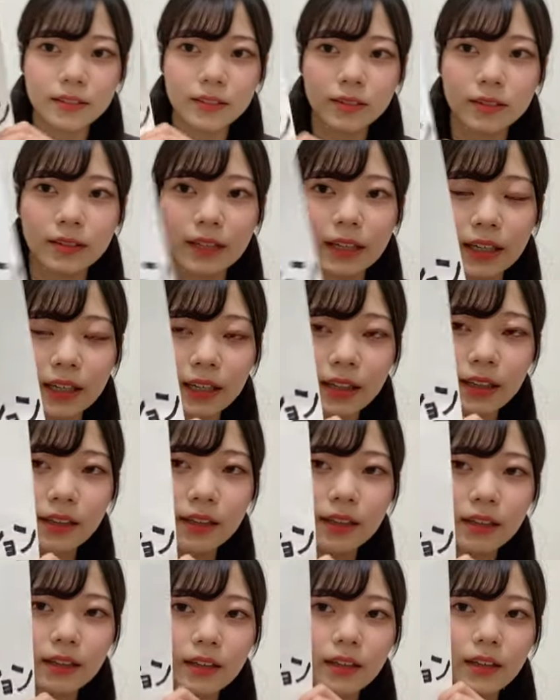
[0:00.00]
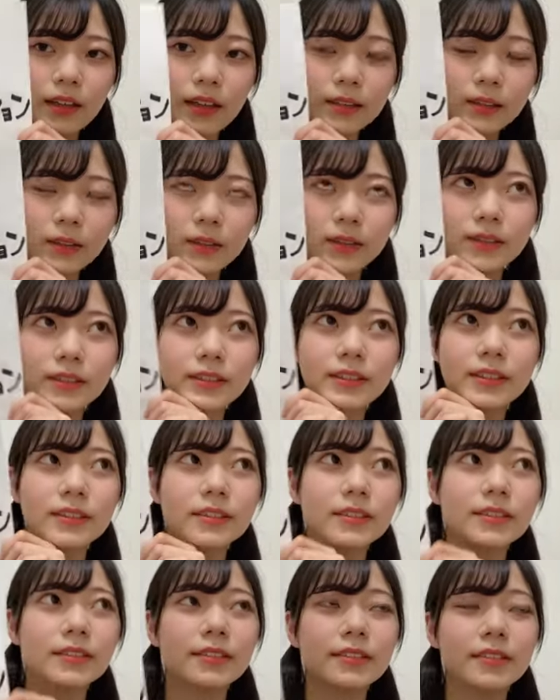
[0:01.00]
これあのー、
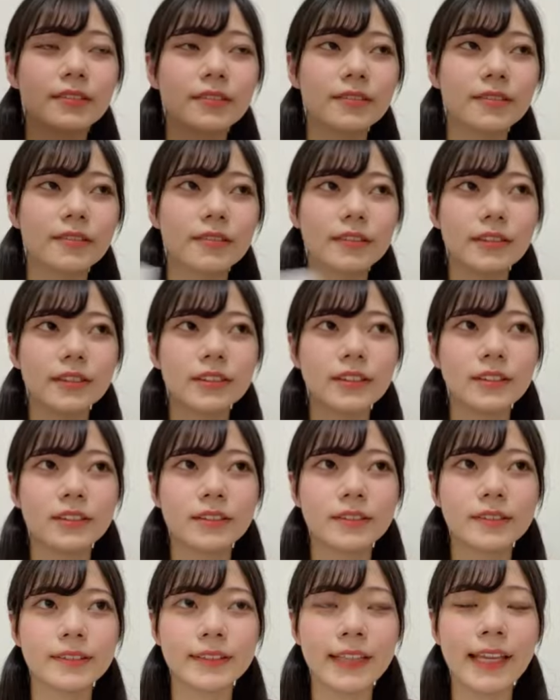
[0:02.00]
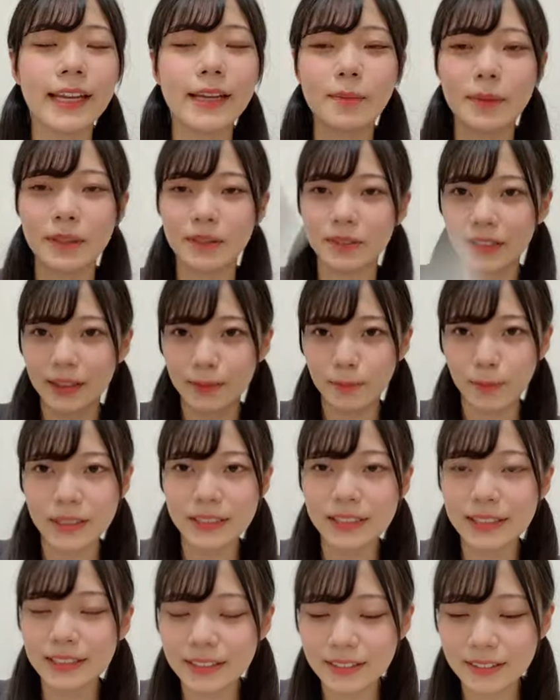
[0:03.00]
テレビとかめっ
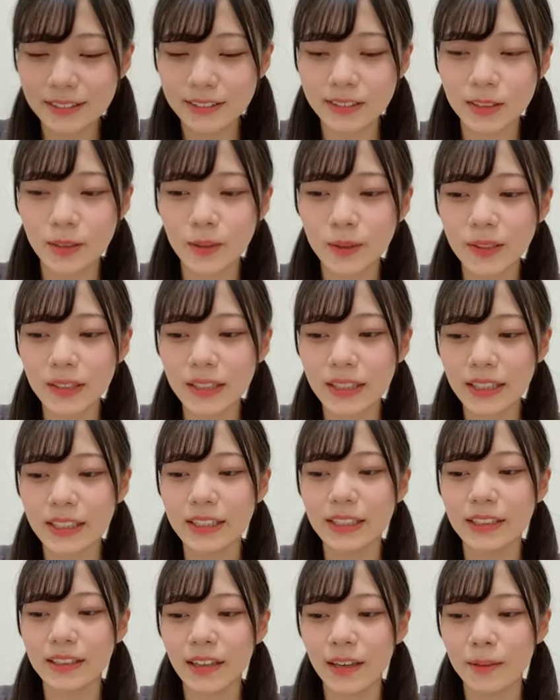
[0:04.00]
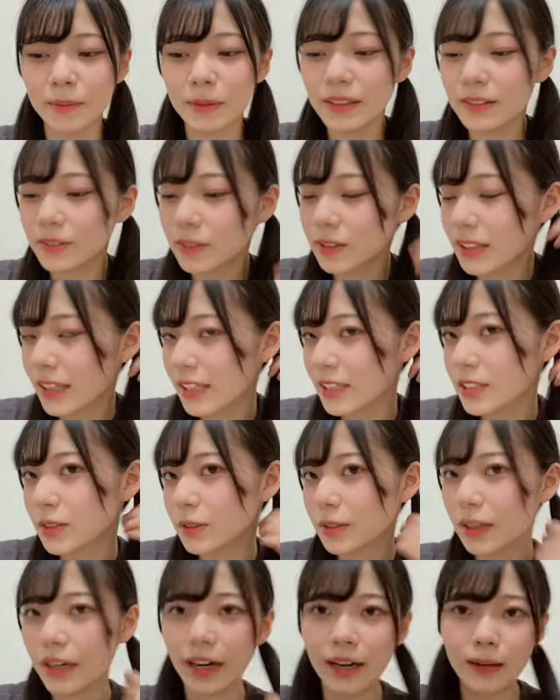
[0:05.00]
ちゃその時
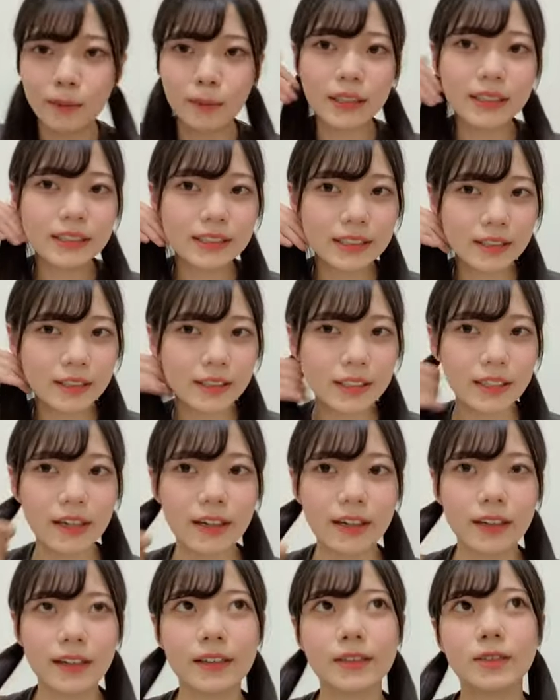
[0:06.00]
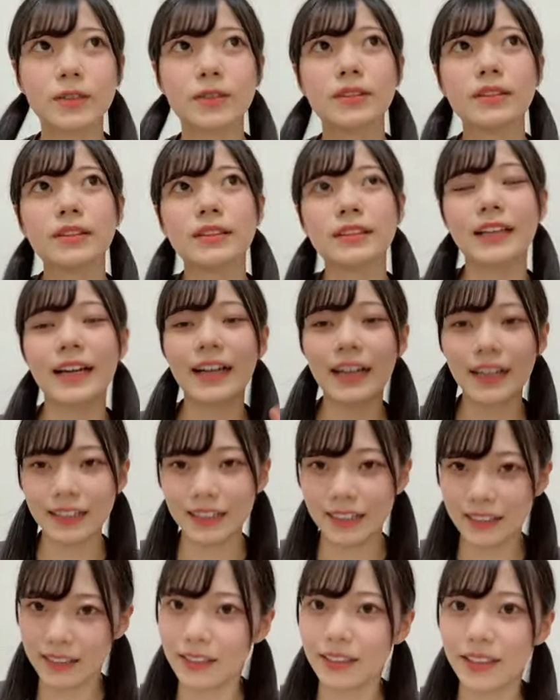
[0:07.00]
ヘビーローテーションがめっちゃあの流れ
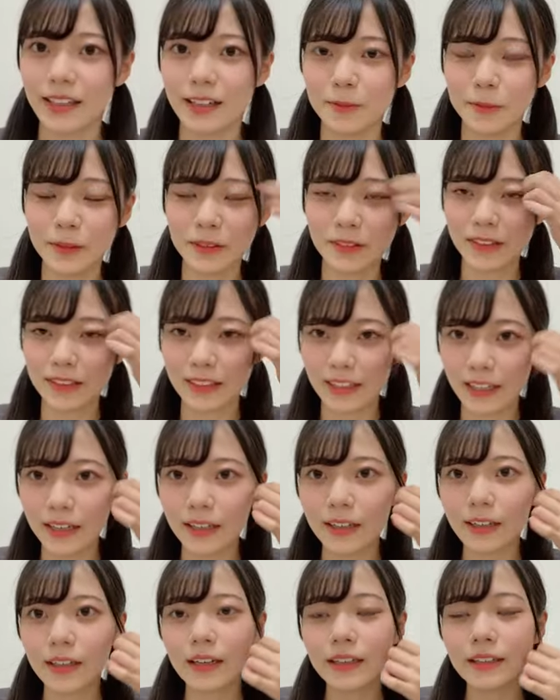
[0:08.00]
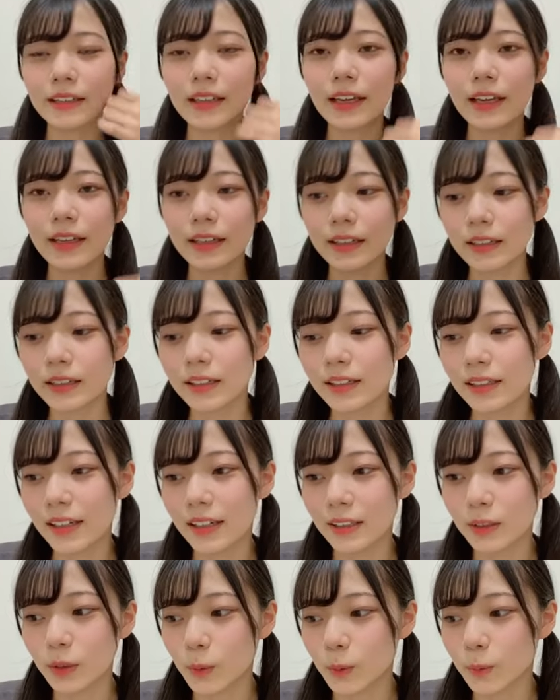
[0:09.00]
ててテレビとかでで
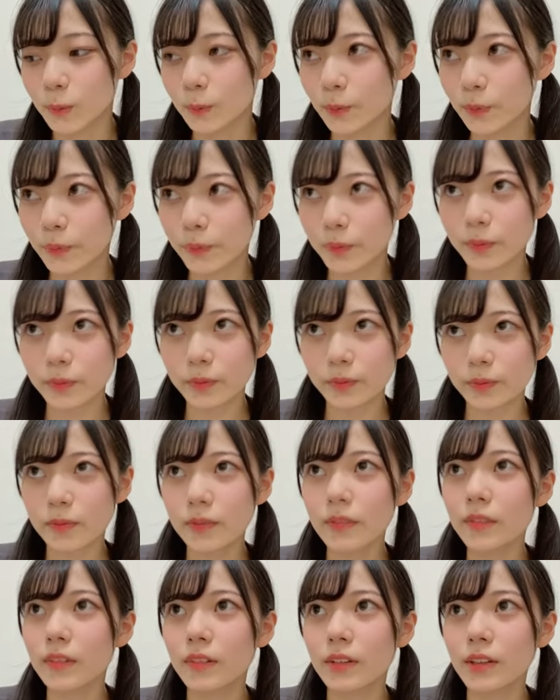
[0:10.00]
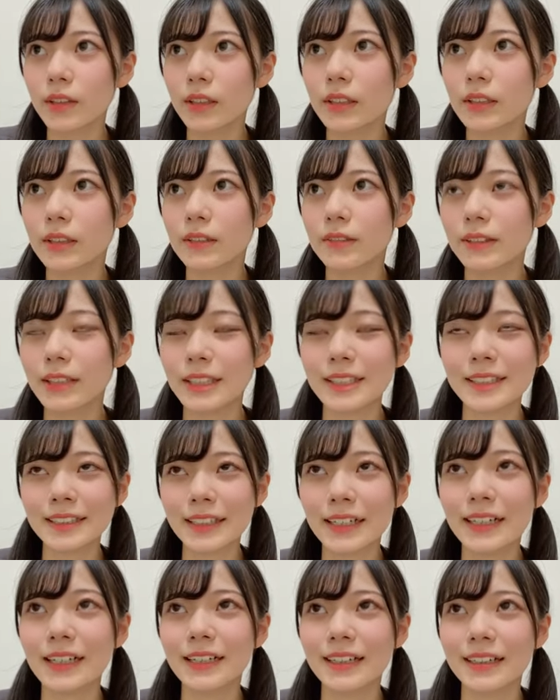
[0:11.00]
あの私
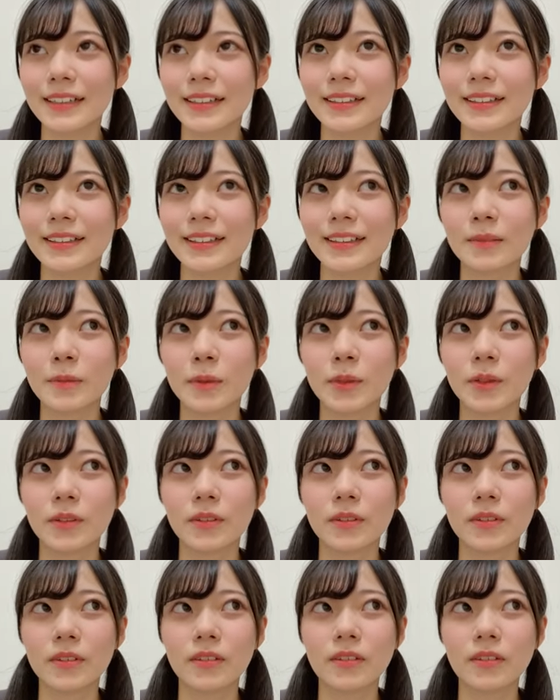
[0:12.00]
があの